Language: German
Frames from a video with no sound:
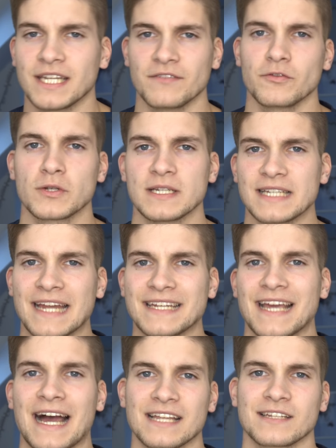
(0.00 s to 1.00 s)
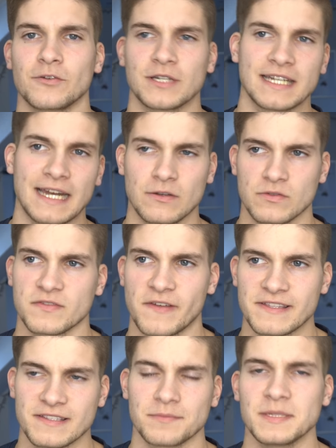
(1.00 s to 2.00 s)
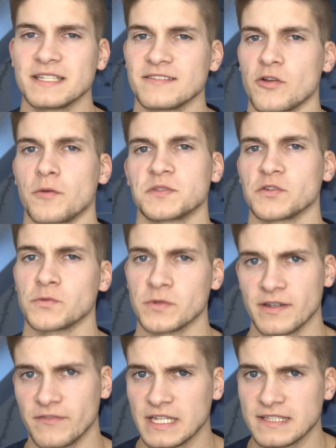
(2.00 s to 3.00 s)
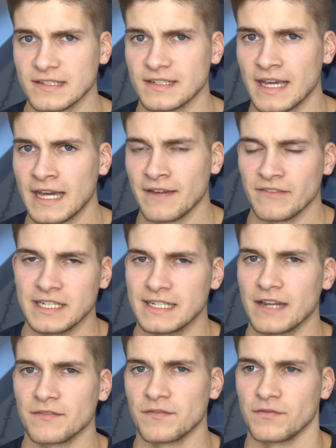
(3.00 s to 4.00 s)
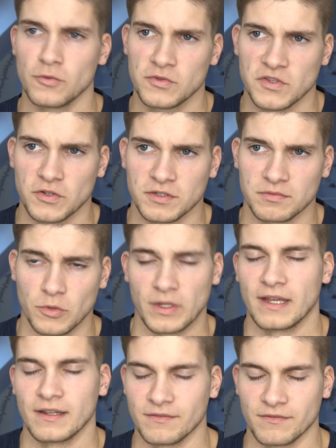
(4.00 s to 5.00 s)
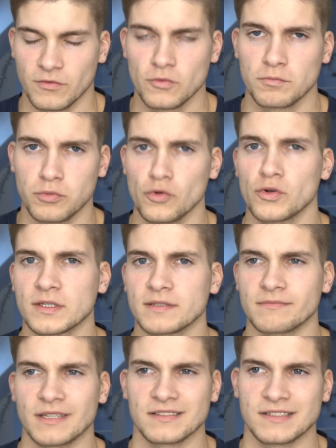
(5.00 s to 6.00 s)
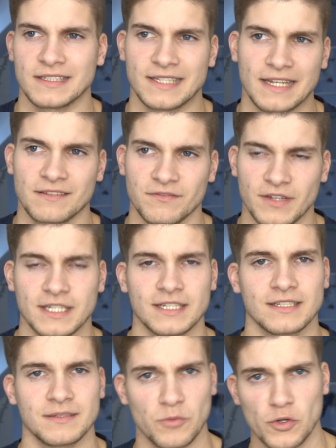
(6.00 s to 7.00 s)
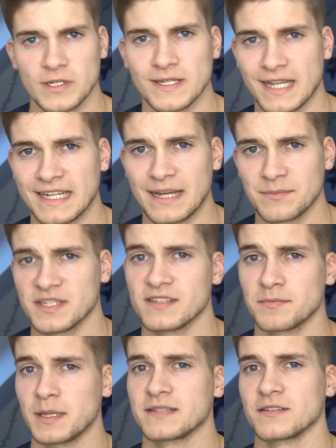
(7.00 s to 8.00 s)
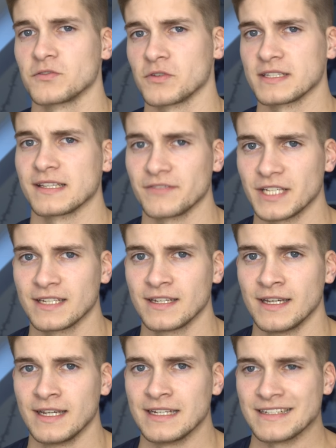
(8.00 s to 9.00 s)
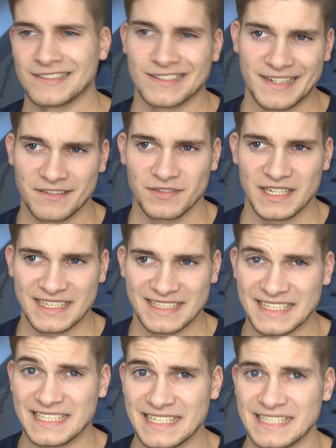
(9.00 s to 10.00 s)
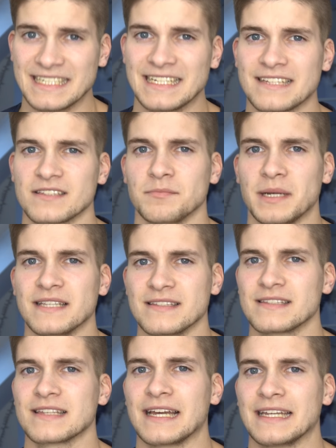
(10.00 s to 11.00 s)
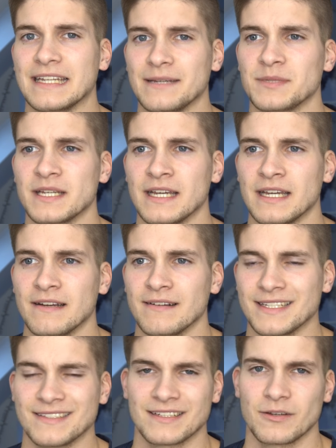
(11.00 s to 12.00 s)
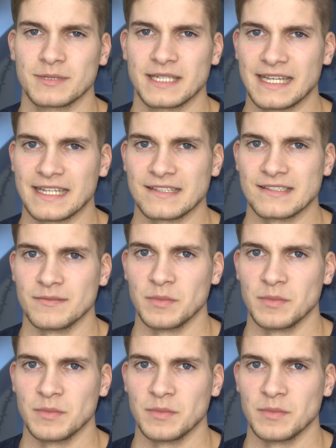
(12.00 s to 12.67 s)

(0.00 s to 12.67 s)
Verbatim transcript: wenn dann wirklich einige A321 mit dieser Option unterwegs sind, wenn ihr da ein Flugzeug oder einen Flug bucht, dass ihr dann, wenn ihr die Möglichkeit habt, Sitzplätze zu reservieren, dass ihr dann vielleicht nicht die in den letzten beiden Sitzreihen nehmt, weil die sind, glaube ich, echt